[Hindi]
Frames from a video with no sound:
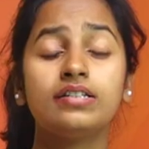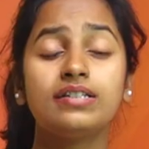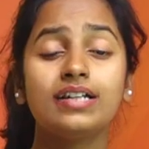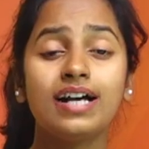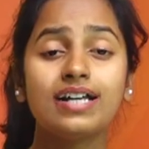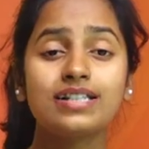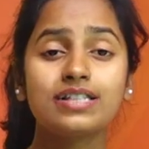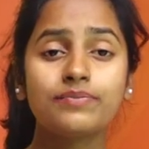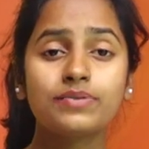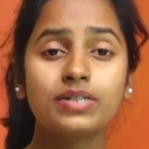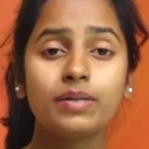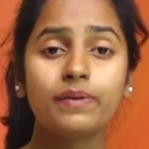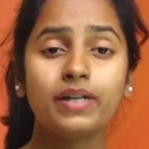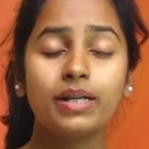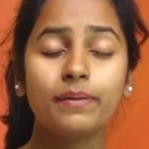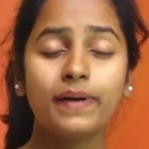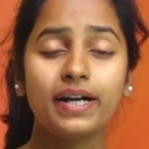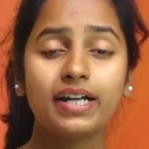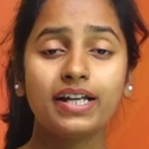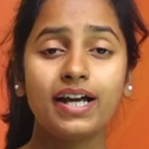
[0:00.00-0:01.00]
जहां सबसे
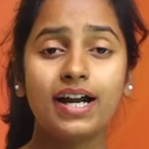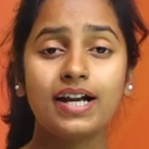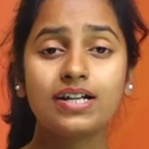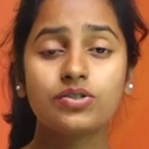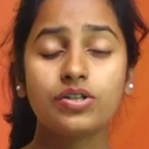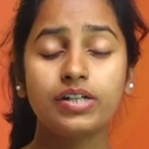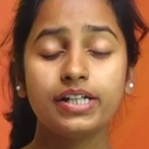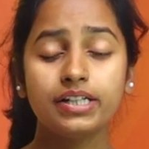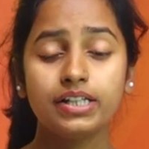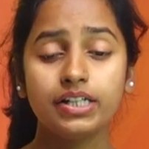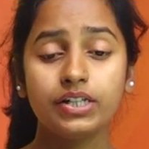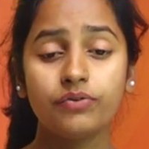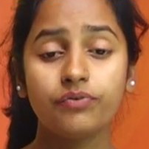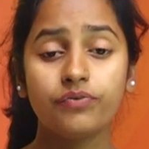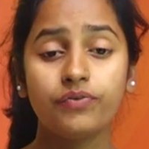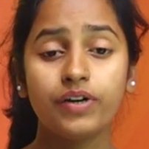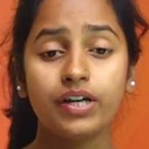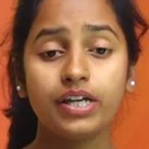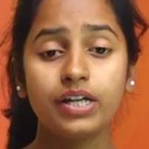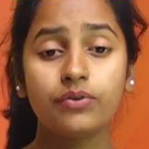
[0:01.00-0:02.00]
बड़ी पार्टी आरजेडी थी
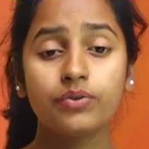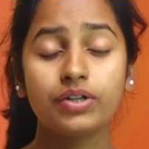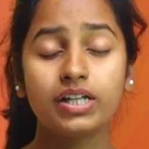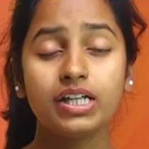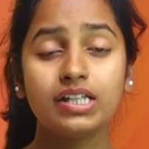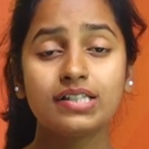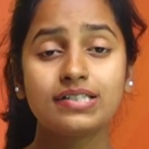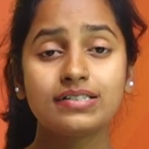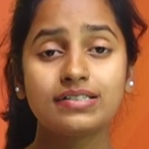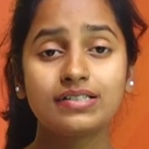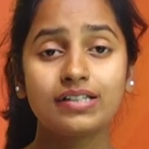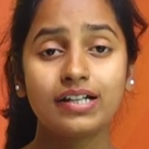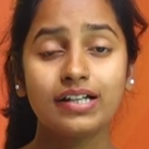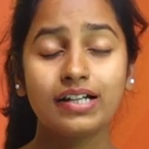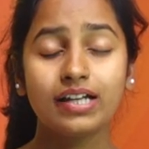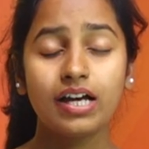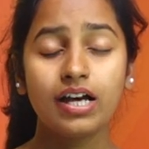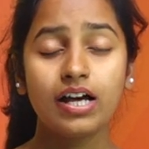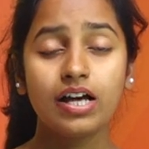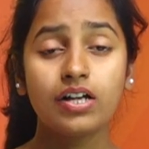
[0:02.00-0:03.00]
वहीं उनकी
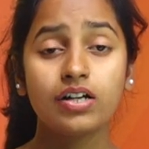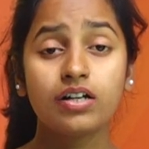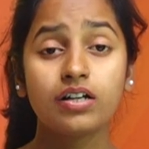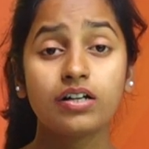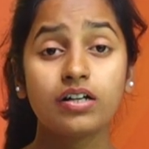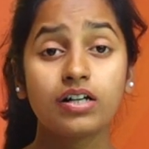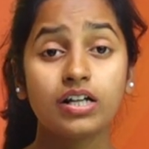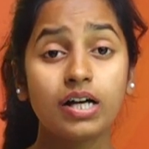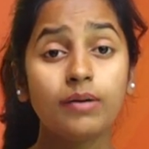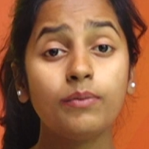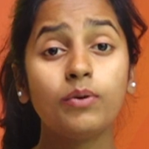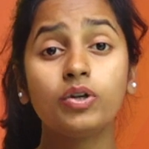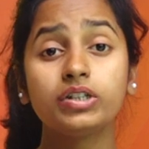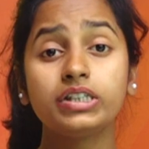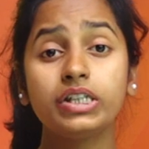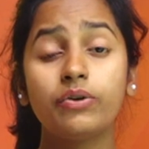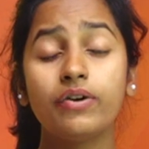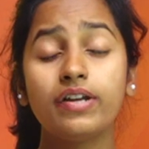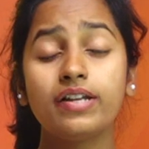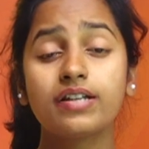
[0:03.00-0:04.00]
संख्या कम
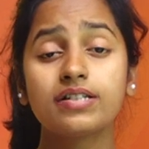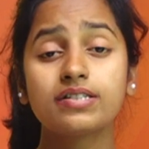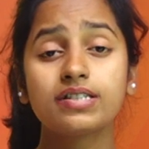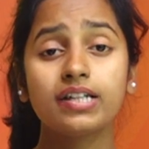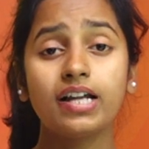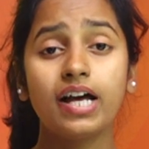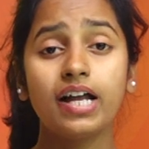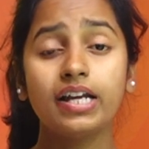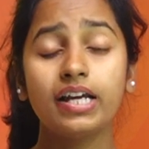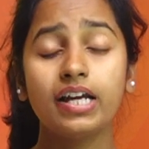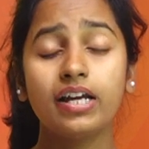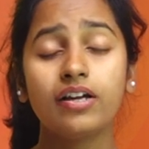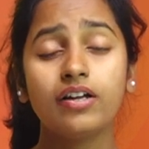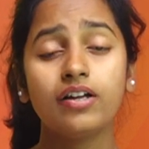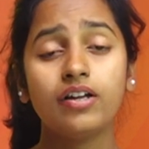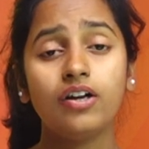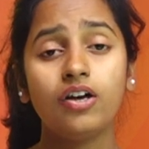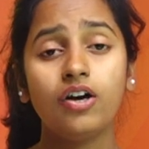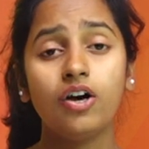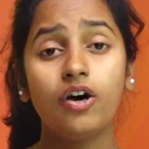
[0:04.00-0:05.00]
होते हुए नजर आ रही है
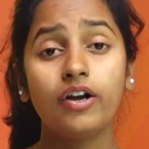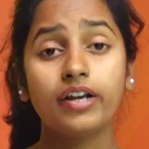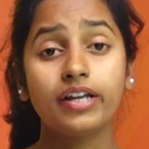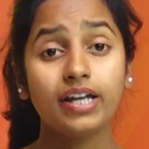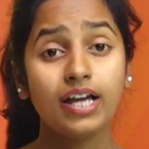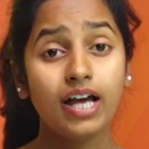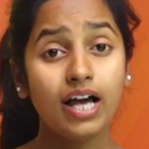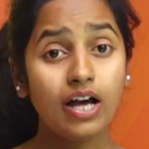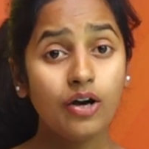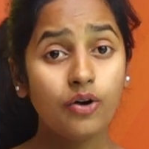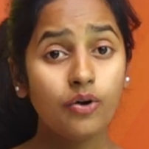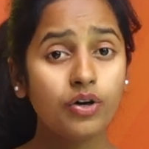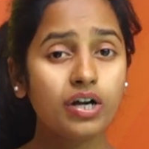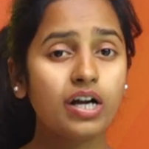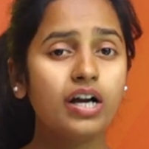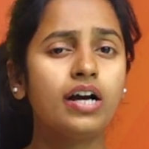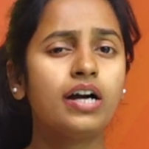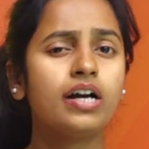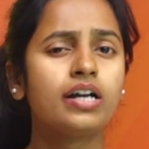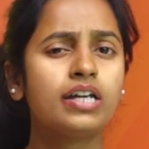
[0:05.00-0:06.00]
और क्या
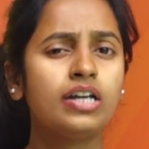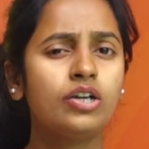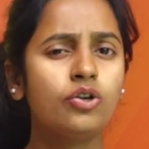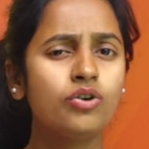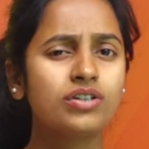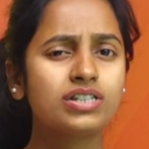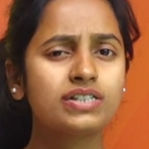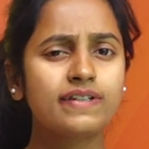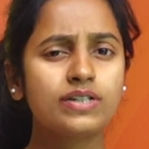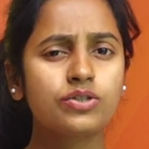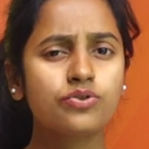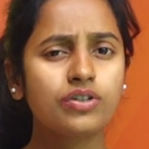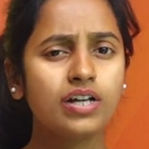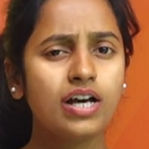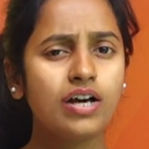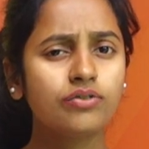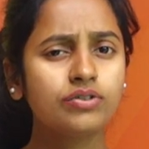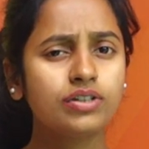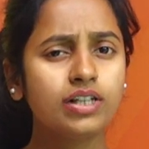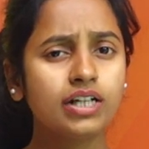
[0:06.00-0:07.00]
होगा कि लोकसभा
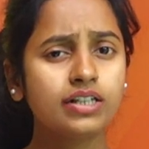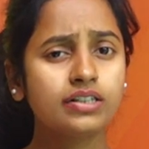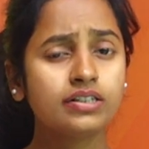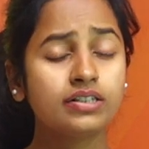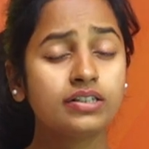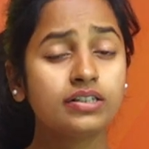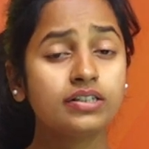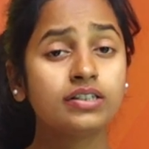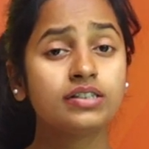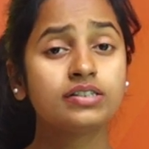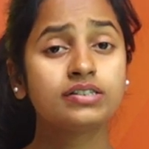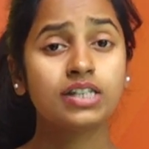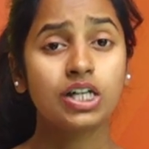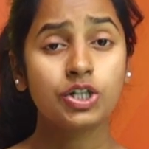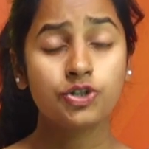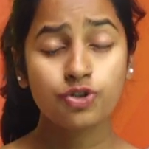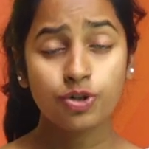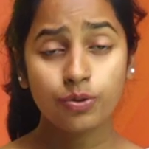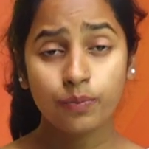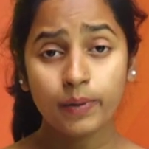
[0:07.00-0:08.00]
चुनाव तक
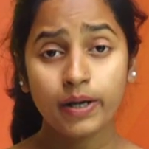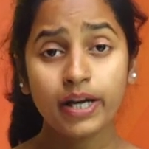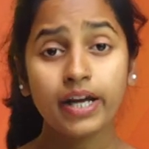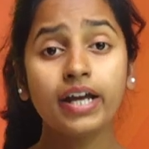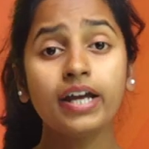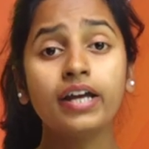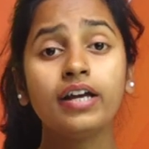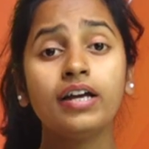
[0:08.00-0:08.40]
सच में